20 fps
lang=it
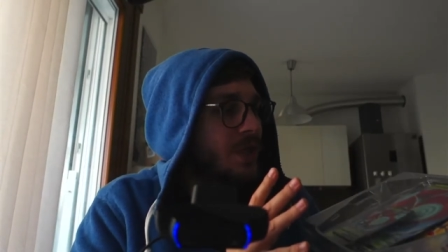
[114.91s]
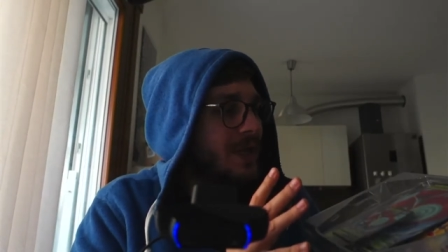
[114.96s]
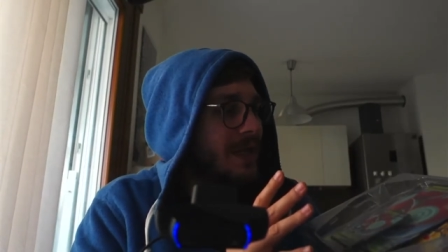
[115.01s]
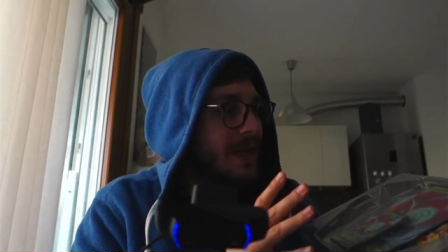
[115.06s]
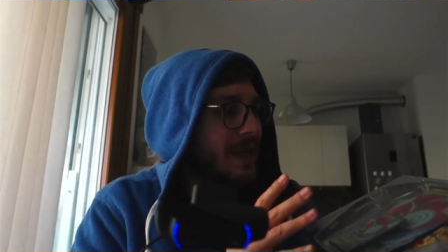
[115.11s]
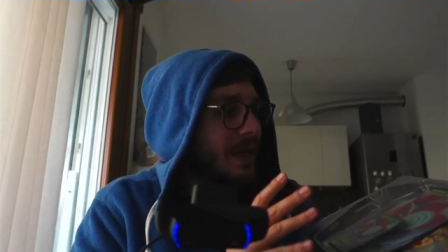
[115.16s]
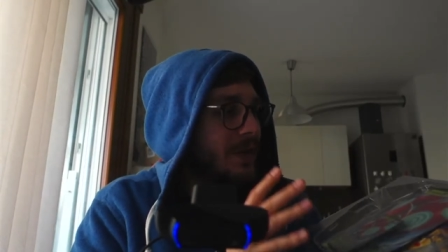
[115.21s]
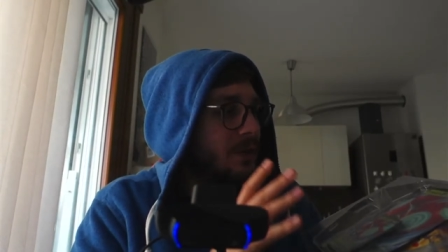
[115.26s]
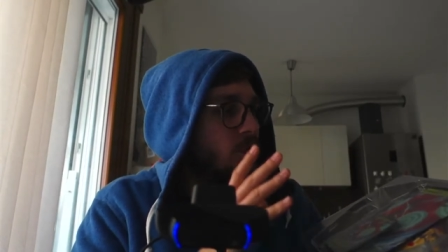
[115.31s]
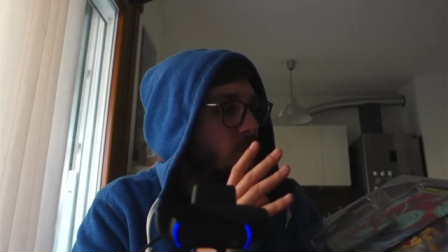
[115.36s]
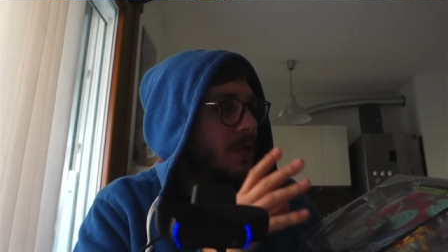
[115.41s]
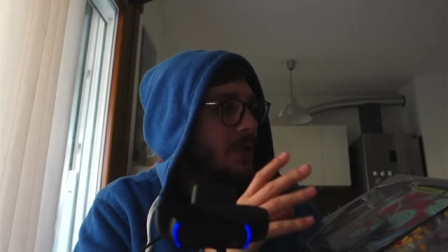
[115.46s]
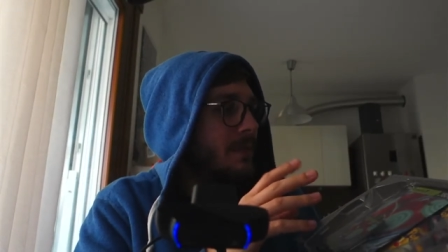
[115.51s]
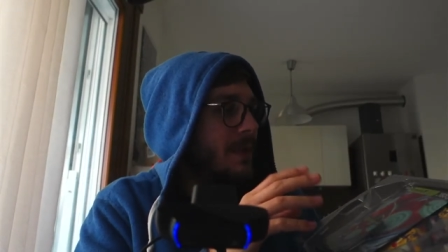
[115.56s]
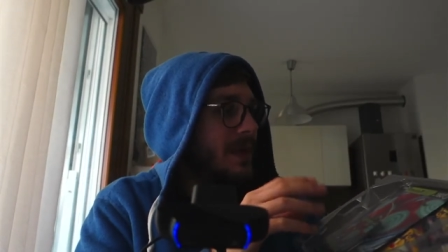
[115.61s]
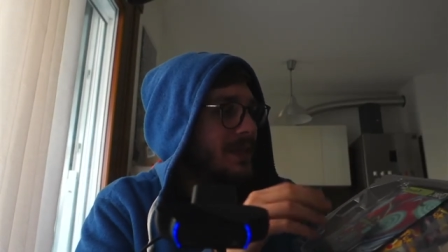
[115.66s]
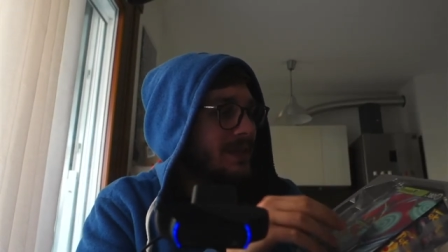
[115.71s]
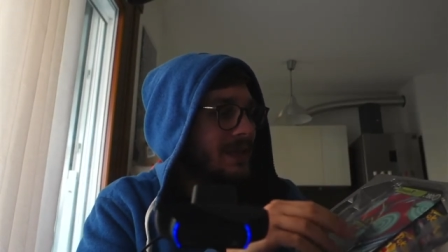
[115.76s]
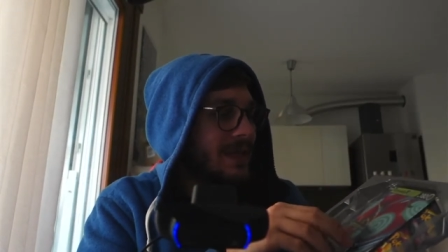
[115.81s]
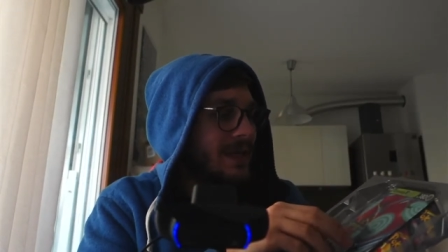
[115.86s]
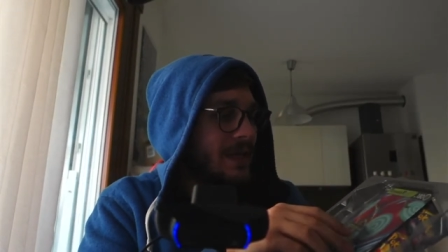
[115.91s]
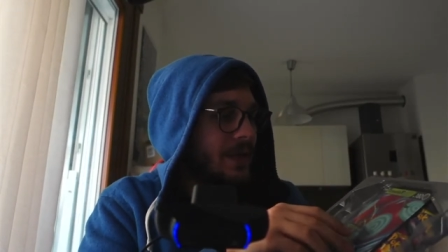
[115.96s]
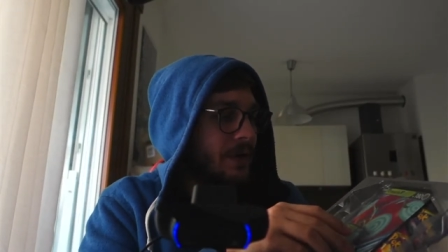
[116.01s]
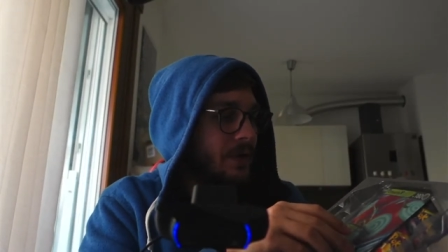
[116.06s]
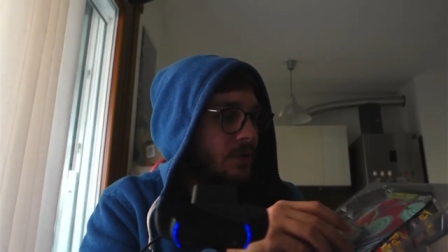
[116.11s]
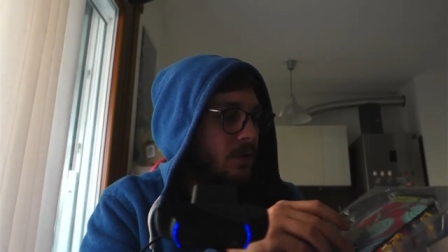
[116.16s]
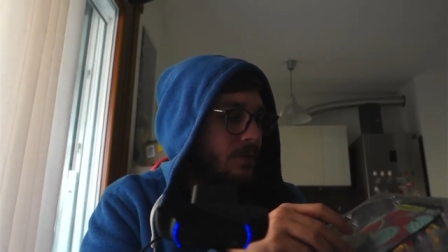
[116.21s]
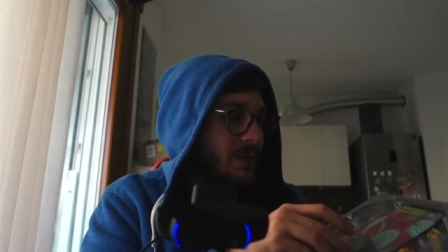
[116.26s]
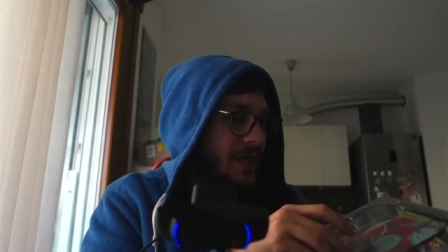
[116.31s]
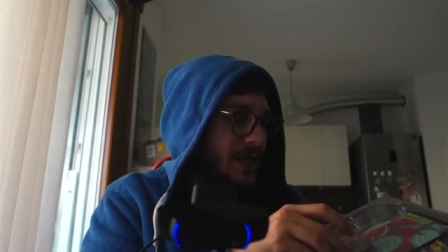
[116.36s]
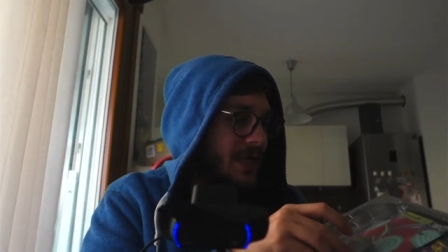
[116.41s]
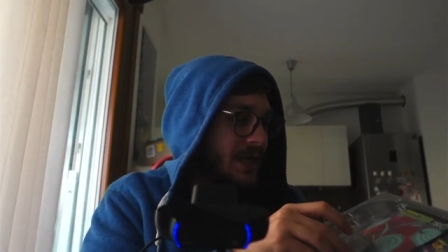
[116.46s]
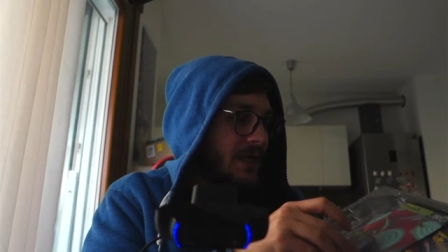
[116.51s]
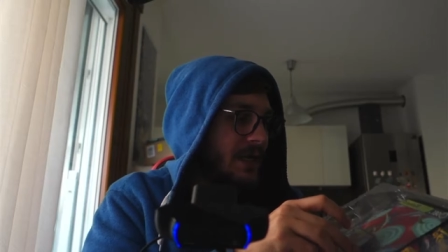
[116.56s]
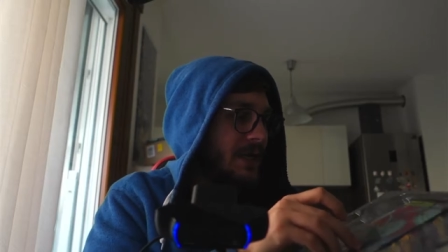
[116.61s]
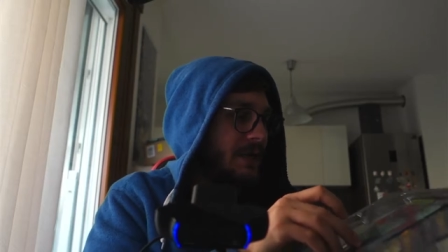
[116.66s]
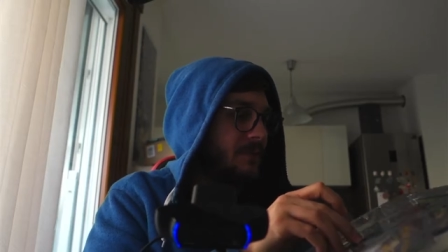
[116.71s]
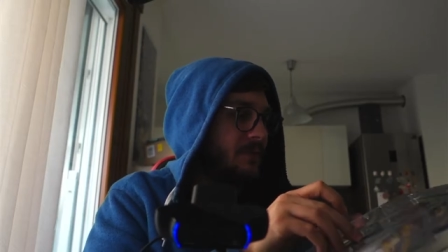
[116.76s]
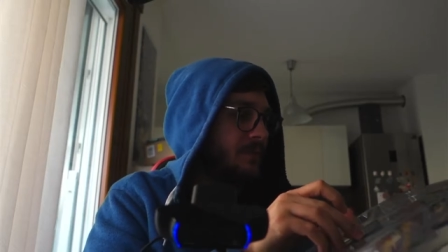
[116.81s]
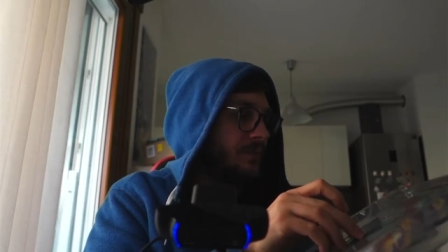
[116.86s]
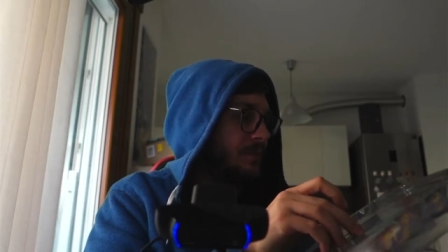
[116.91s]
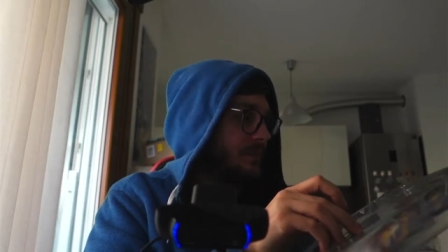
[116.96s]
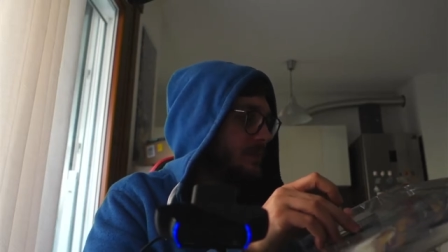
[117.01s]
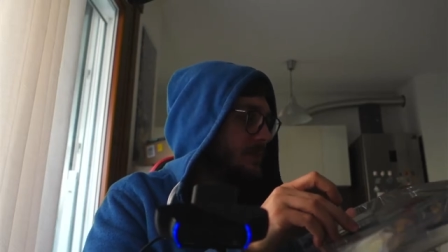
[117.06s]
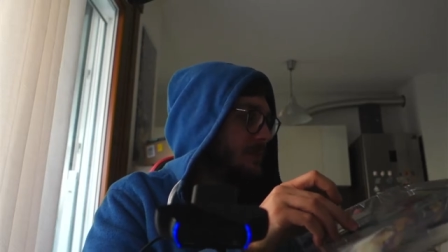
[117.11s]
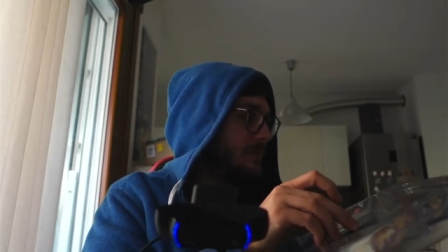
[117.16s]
il cartone, ma tenerlo bene, eh.